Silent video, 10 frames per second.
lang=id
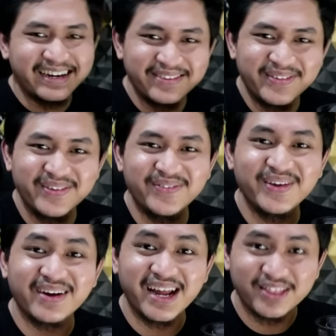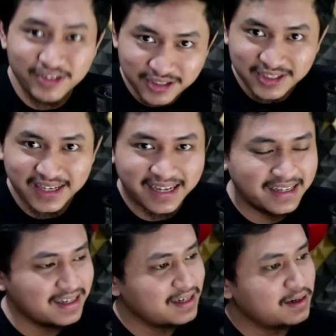yang 6500 ya
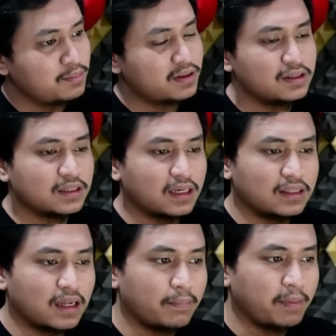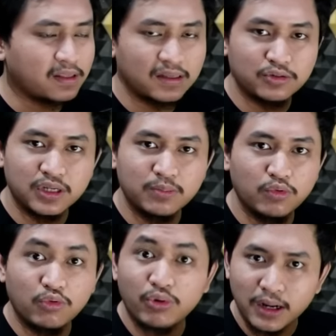kan. Berarti sekitar 400
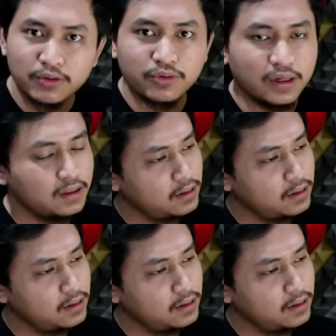ribu kurang tuh ya.